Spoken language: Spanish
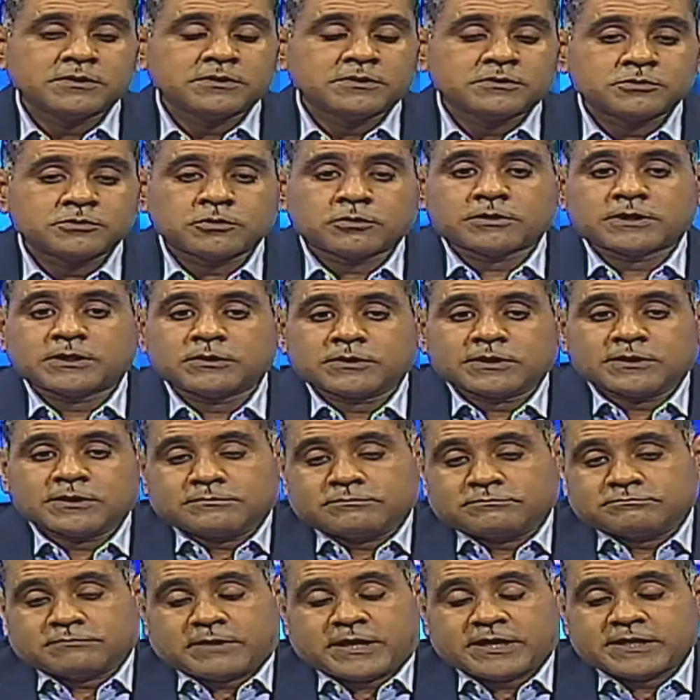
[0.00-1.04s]
yo creo que
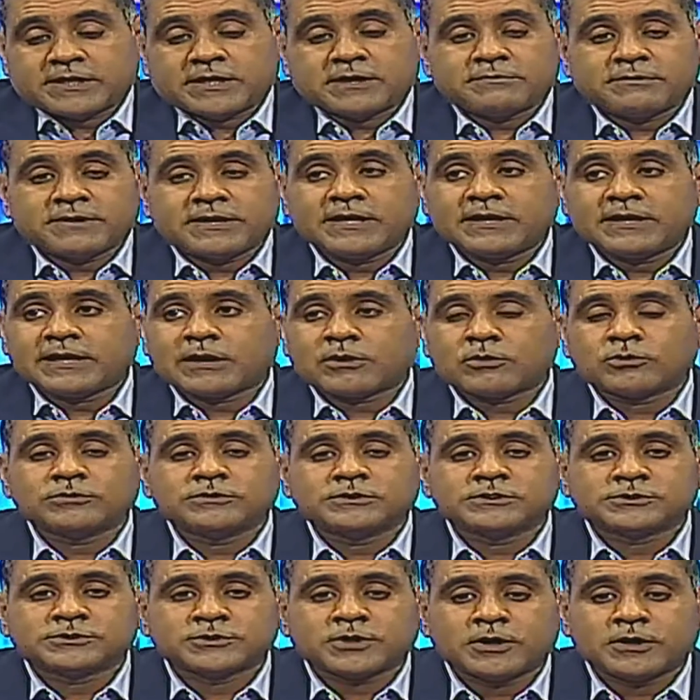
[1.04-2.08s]
hay que ver las
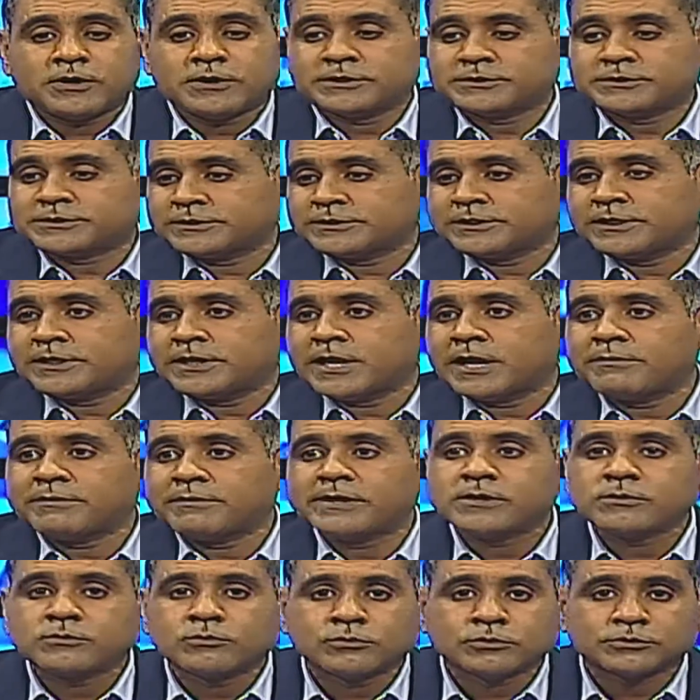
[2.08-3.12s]
condiciones, si tenía
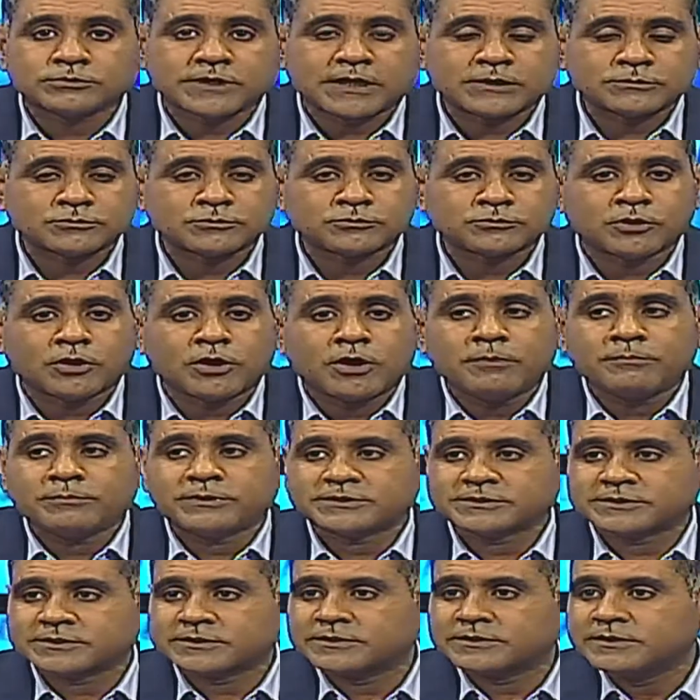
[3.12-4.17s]
vehículos a su nombre,
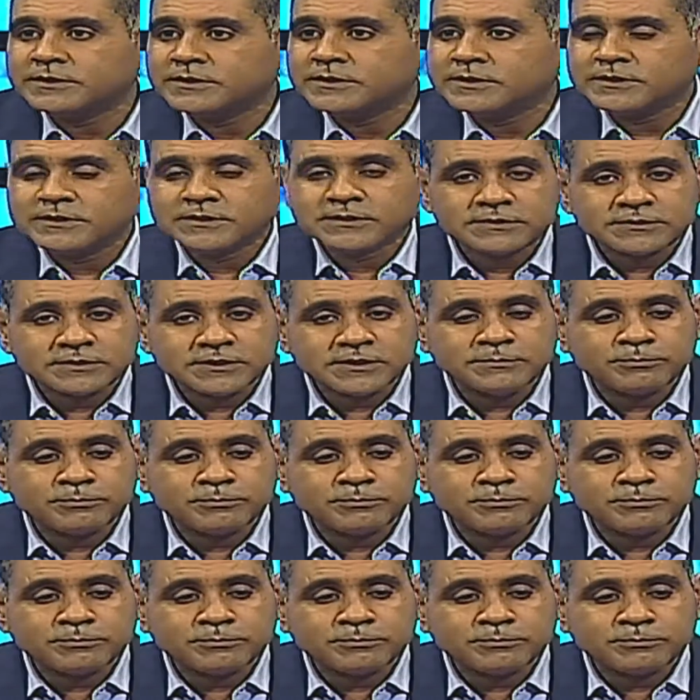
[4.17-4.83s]
si,